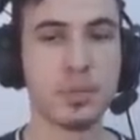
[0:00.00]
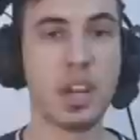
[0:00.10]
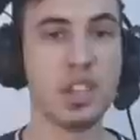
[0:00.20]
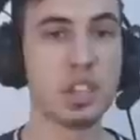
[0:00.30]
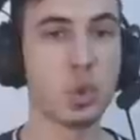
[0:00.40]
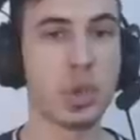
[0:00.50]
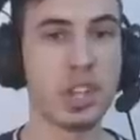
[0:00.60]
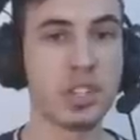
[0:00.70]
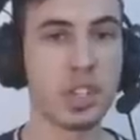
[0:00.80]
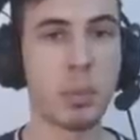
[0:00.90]
Yani iki
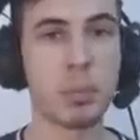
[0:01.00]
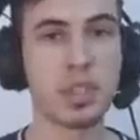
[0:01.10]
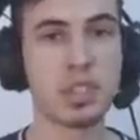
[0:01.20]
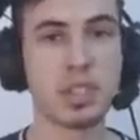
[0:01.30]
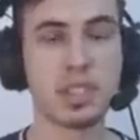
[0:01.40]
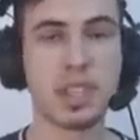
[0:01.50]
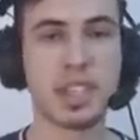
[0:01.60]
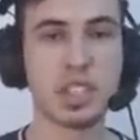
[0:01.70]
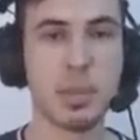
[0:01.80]
tokeni de tamamladıysanız 8